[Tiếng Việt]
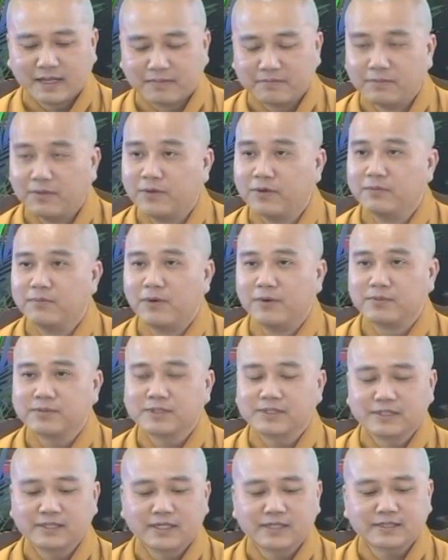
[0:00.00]
Nam Mô
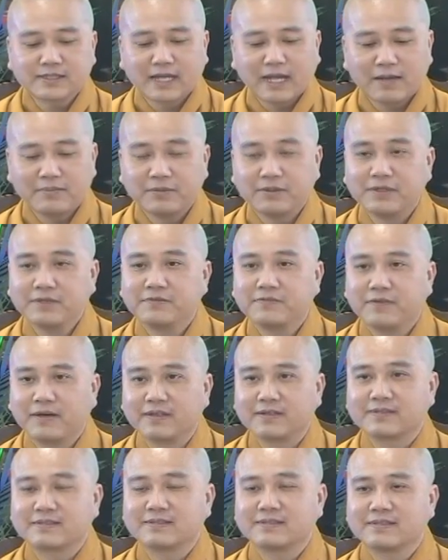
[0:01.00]
Bổn Sư Thích Ca Mâu Ni
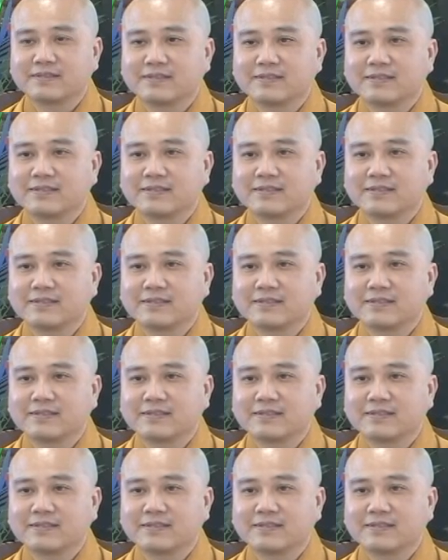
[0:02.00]
Phật.